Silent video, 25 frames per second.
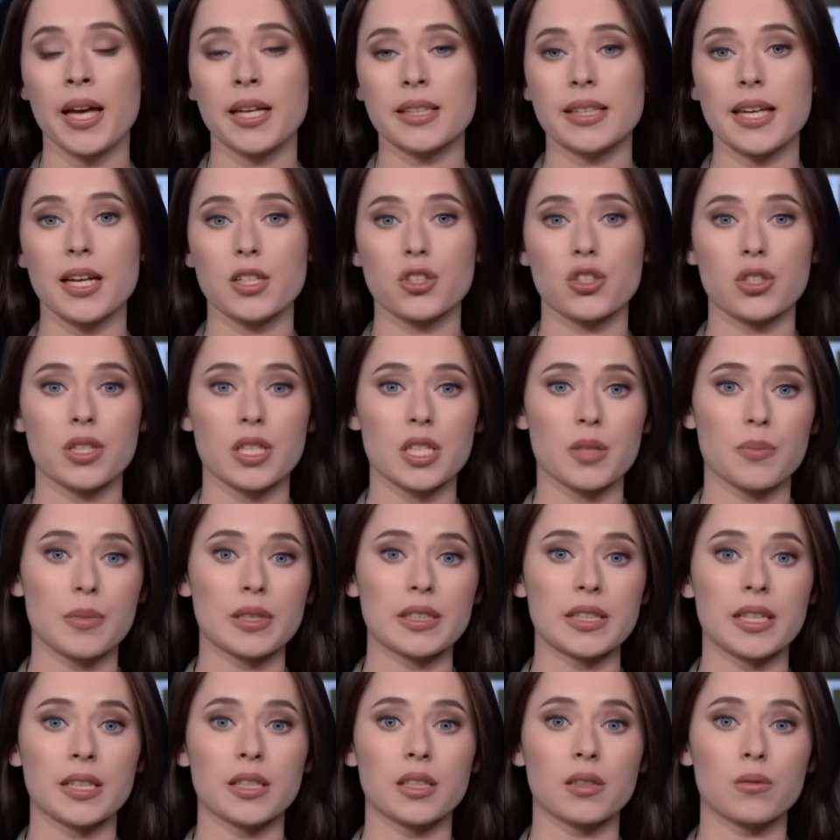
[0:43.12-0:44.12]
Также,
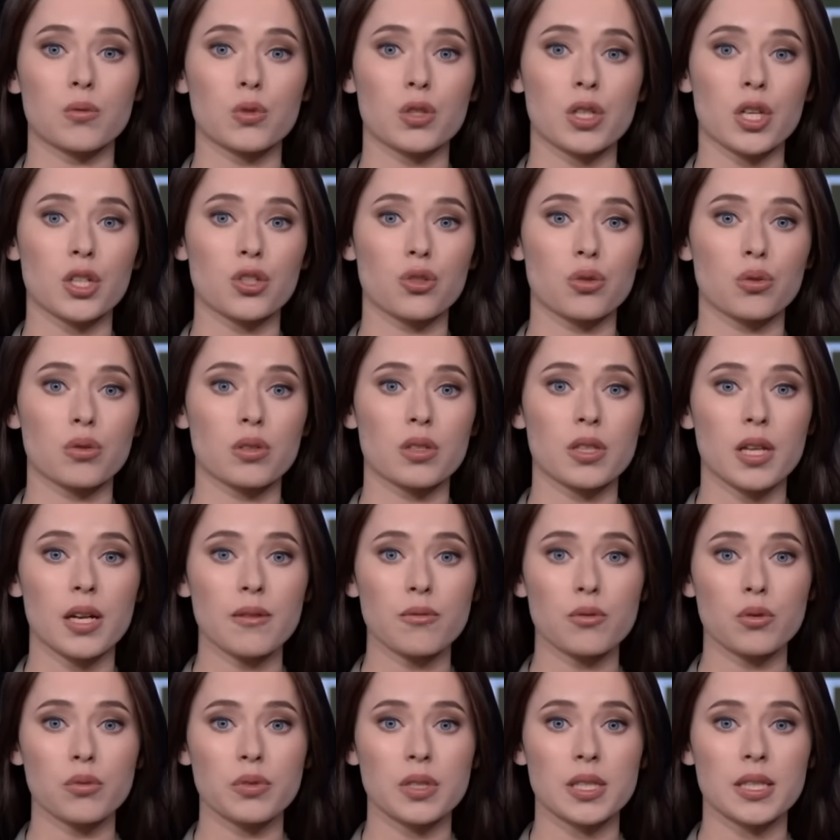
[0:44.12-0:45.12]
несмотря на двузначную
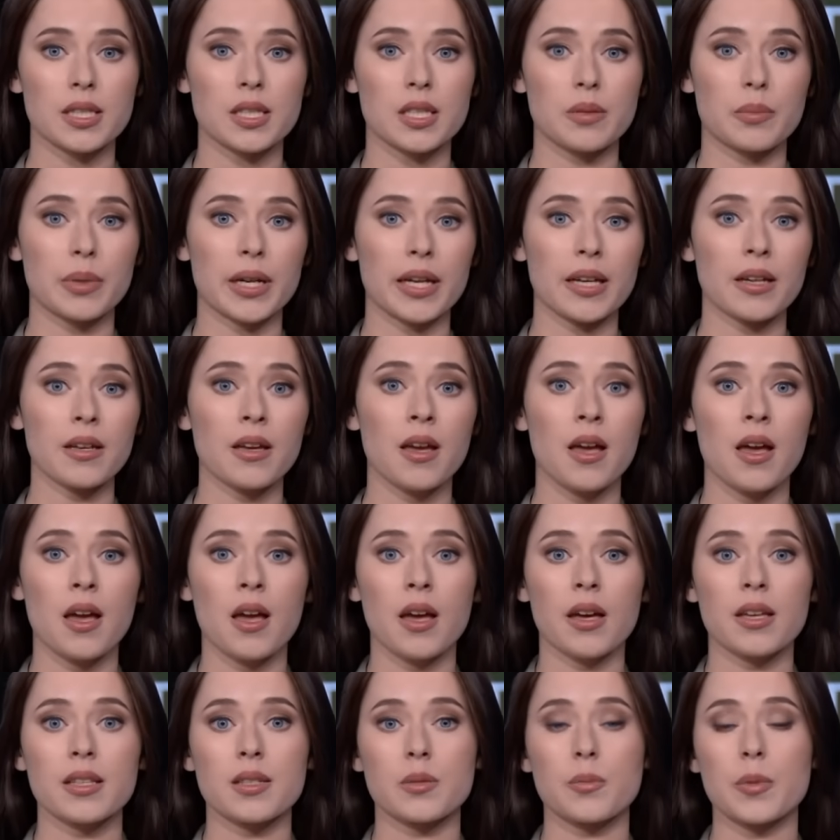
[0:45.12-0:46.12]
ставку в сентябре,
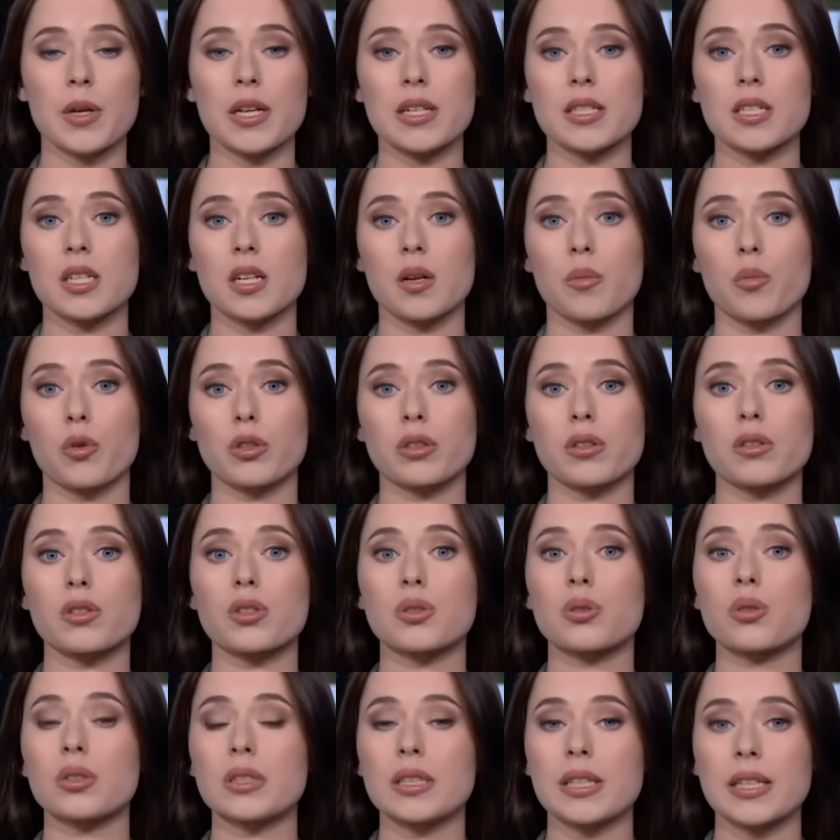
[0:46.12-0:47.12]
Сбер заработал
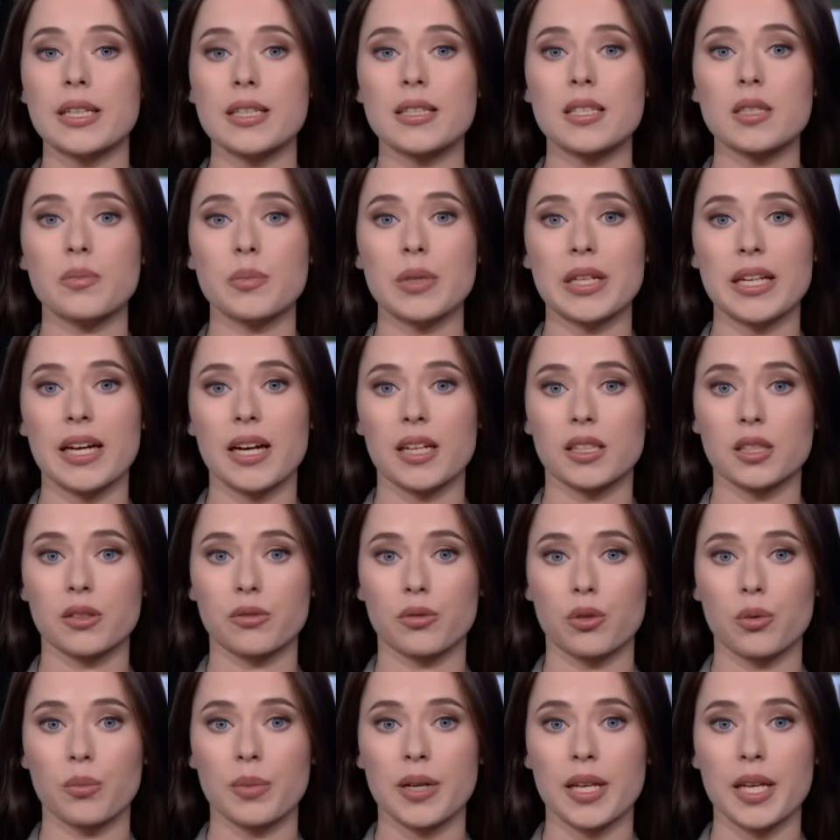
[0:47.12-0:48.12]
130
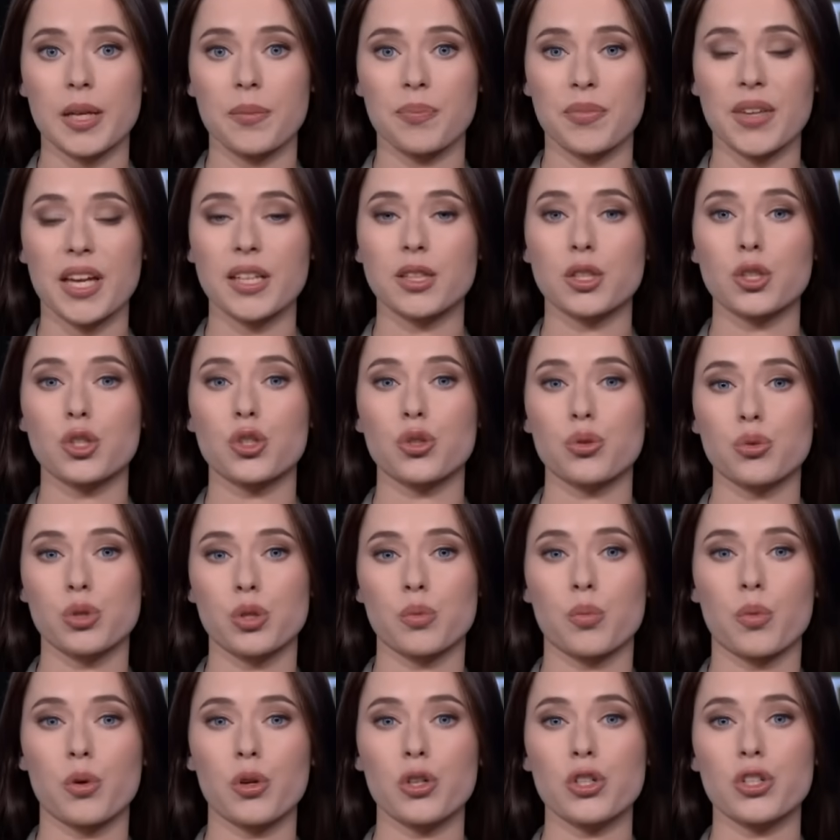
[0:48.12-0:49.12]
миллиардов рублей. Это
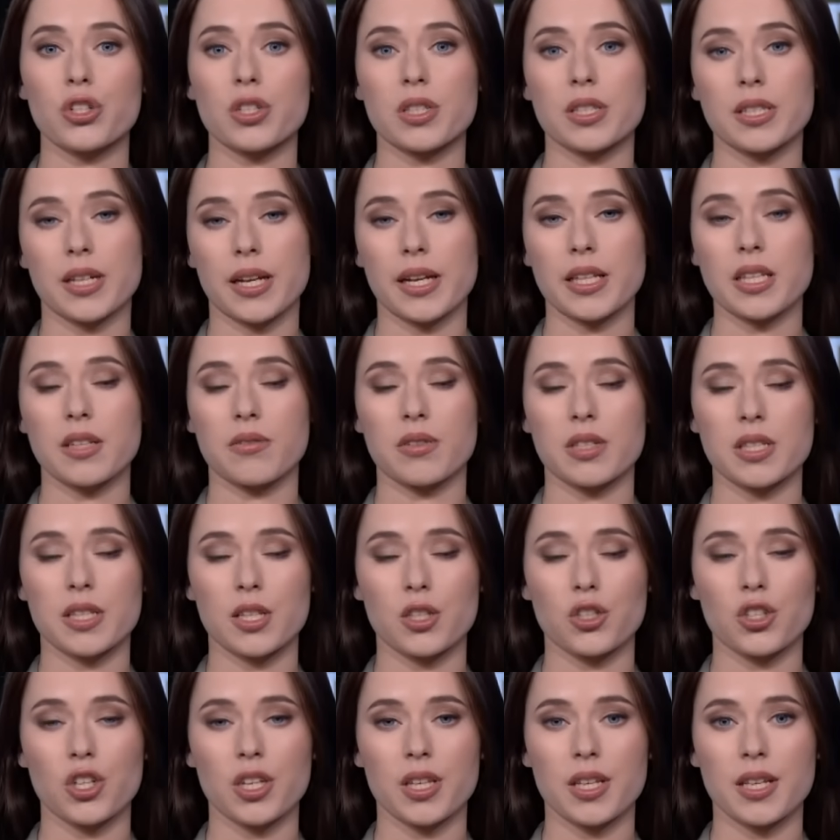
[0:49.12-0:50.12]
чуть больше среднего
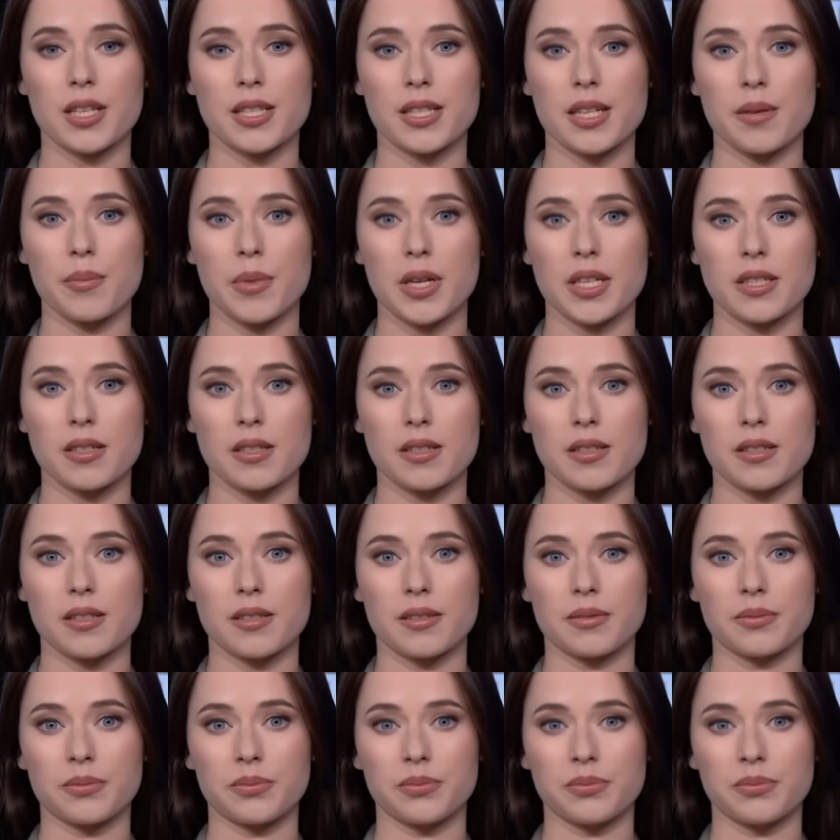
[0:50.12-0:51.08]
значения за месяц.